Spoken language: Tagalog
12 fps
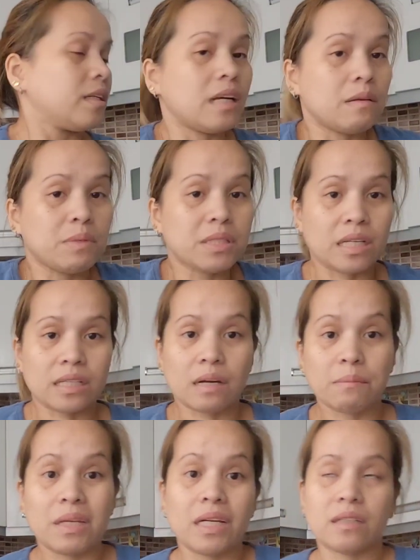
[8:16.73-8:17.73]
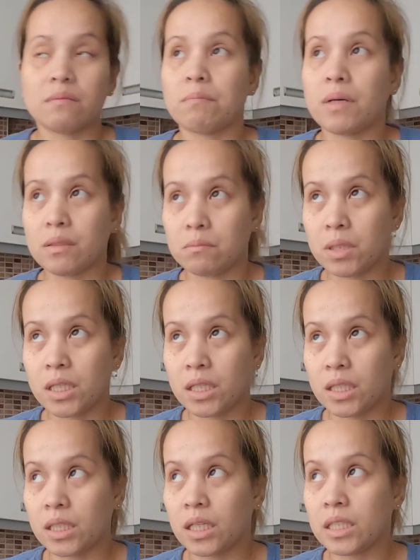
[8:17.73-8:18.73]
Dahil minsan kami lang pag
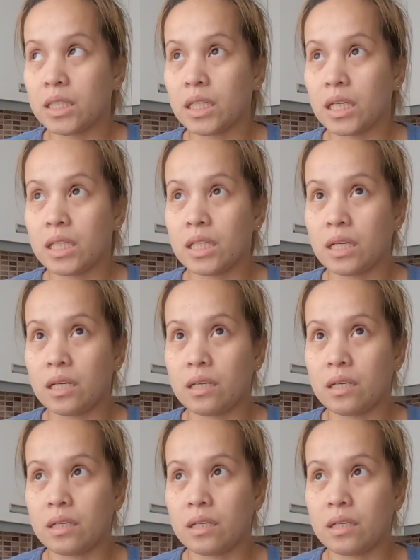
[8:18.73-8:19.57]
mga ganyan na